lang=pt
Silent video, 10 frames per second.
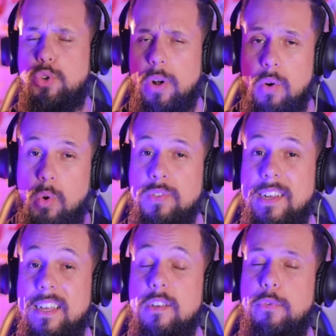O Chorão com
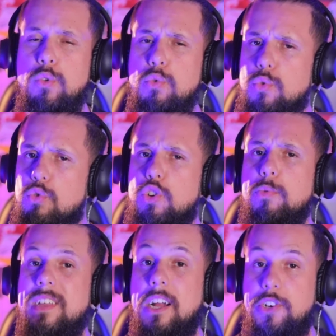certeza foi um dos
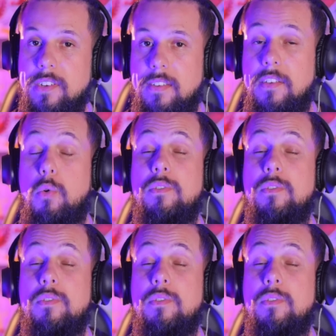últimos artistas que